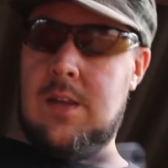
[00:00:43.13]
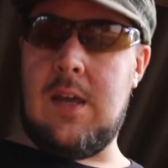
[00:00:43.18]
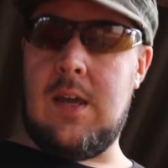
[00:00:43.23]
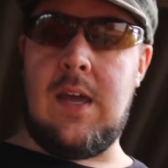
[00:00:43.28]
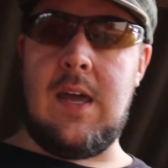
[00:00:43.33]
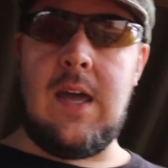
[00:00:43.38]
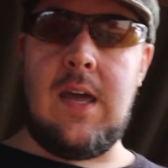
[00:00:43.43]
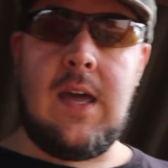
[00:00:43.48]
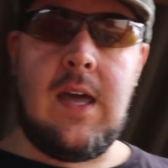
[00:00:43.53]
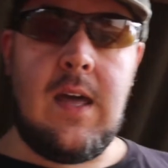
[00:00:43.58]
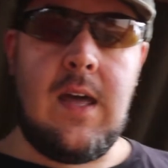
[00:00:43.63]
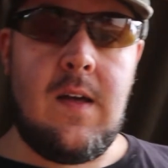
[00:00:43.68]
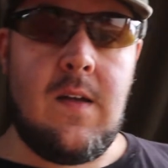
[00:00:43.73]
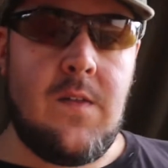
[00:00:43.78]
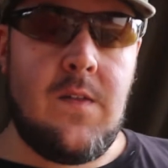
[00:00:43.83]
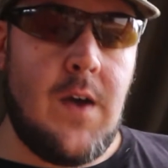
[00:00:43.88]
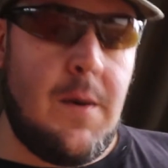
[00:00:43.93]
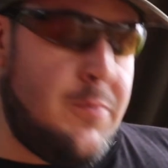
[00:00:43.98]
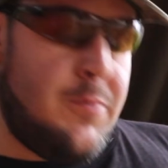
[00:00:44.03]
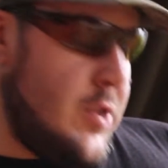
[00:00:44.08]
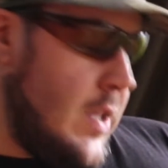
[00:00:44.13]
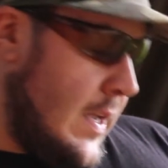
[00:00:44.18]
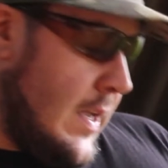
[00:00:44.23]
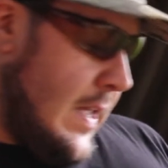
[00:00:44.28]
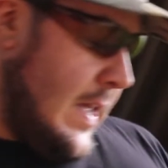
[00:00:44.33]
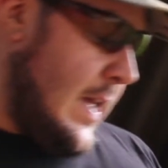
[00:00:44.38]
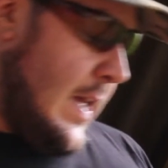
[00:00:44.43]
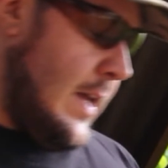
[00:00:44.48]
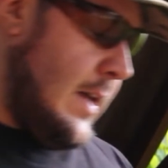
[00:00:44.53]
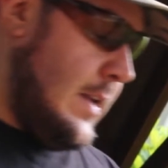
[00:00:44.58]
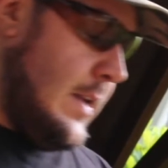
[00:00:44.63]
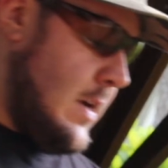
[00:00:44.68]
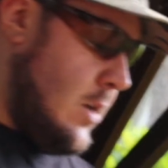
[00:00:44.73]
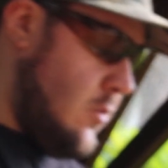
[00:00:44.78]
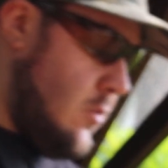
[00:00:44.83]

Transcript: e dopodiché la